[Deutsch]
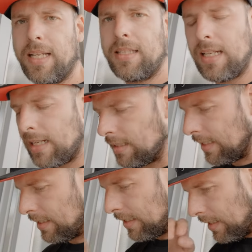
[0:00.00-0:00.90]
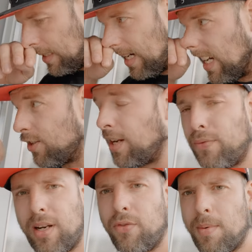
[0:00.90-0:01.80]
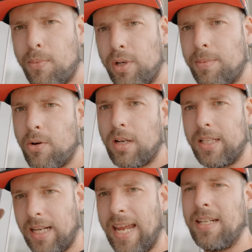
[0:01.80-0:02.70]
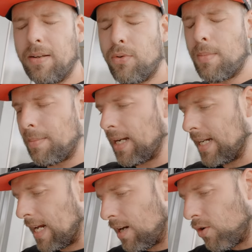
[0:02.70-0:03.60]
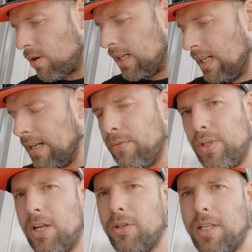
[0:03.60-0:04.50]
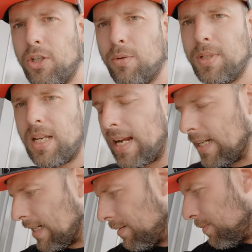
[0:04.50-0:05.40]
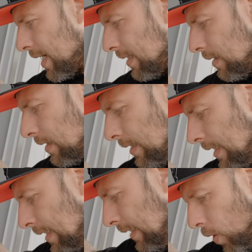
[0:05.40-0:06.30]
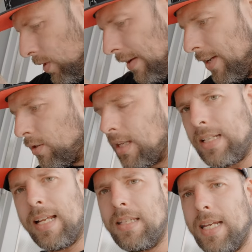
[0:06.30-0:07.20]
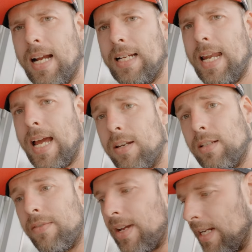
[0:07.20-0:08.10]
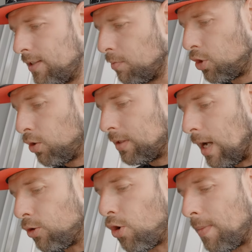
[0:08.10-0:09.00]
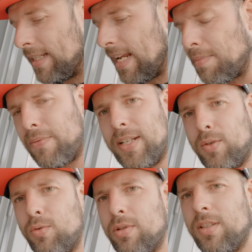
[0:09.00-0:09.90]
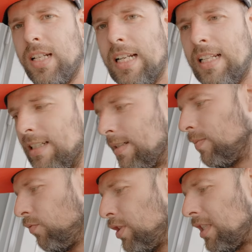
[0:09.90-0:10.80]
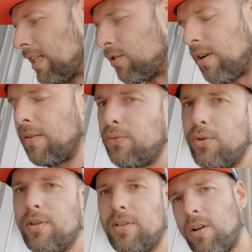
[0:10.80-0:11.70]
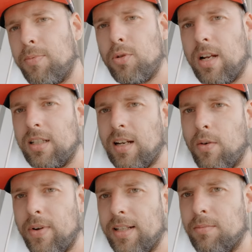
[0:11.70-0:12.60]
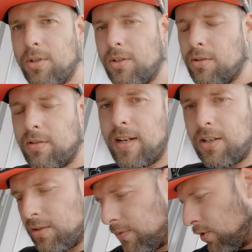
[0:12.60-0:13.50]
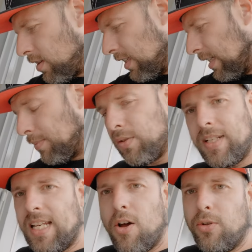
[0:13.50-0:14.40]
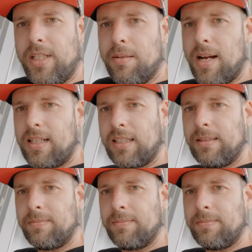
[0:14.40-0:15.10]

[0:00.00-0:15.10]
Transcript: Christian. Das ist der Chef von der Firma Polybauer. Ihr kennt den von meinem Kanal auch für die Leute, die schon ein bisschen länger dabei sind. Und der wird uns das Ganze hier erklären. Und dann werde ich zum Schluss auch nochmal selber versuchen, ähm, wie sich das so anfühlt, ob du lange draufhalten musst und so weiter und so fort. Ich habe sowas ja auch noch nie gemacht.